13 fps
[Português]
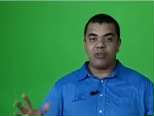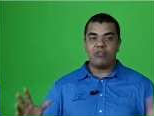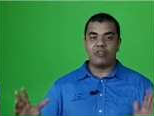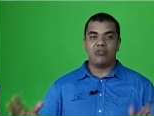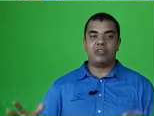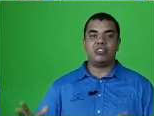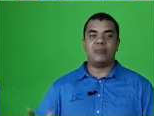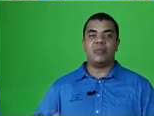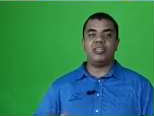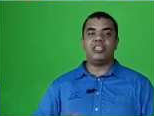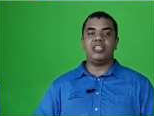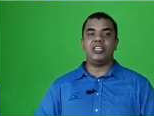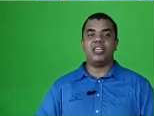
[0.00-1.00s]
vão que você
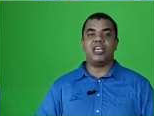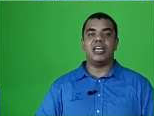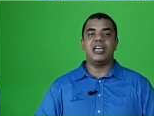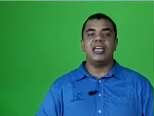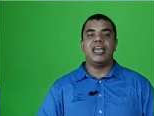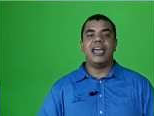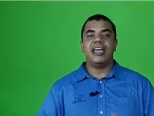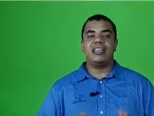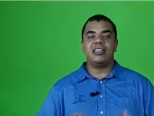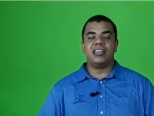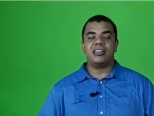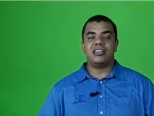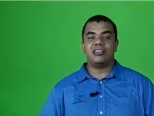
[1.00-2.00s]
mediria em
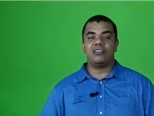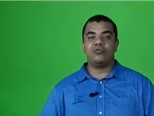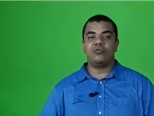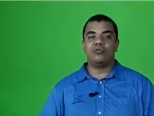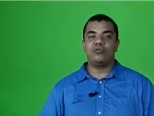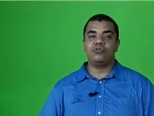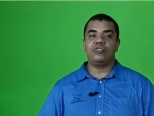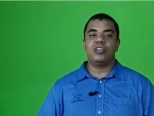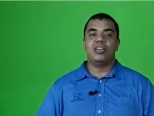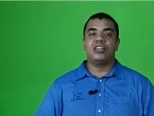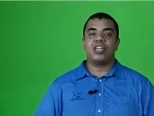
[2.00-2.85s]
30 segundos,